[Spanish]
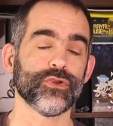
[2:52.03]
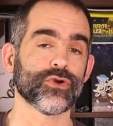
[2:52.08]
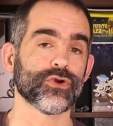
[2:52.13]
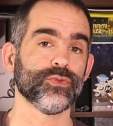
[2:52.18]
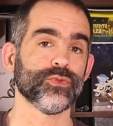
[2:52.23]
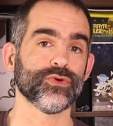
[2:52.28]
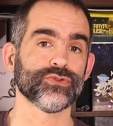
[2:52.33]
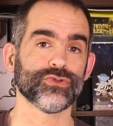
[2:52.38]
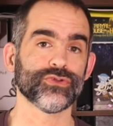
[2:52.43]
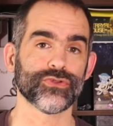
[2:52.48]
bueno,
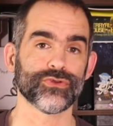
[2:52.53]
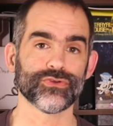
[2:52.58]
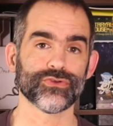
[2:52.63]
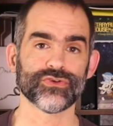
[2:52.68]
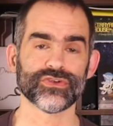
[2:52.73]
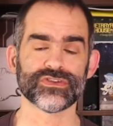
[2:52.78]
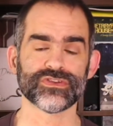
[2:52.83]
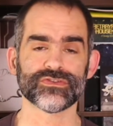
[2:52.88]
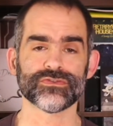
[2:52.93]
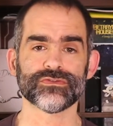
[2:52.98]
como todo,
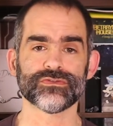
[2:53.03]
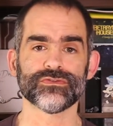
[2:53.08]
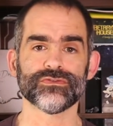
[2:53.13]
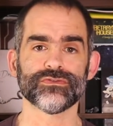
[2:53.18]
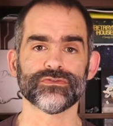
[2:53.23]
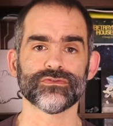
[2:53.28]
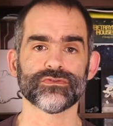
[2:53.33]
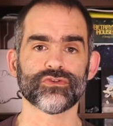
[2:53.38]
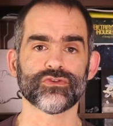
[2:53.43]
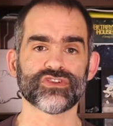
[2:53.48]
¿no?
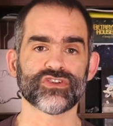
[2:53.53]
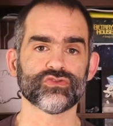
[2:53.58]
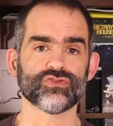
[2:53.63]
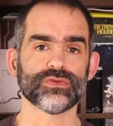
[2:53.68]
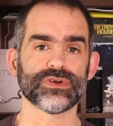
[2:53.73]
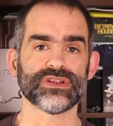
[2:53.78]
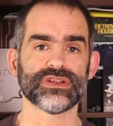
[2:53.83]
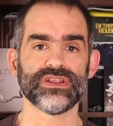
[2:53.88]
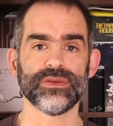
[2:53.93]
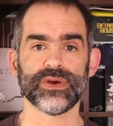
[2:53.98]
Son cosas
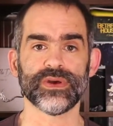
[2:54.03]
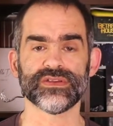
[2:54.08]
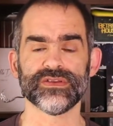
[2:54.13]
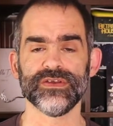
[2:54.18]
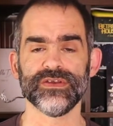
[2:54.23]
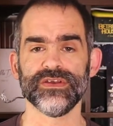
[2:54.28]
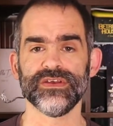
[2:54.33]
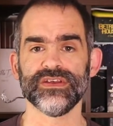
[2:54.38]
subjetivas.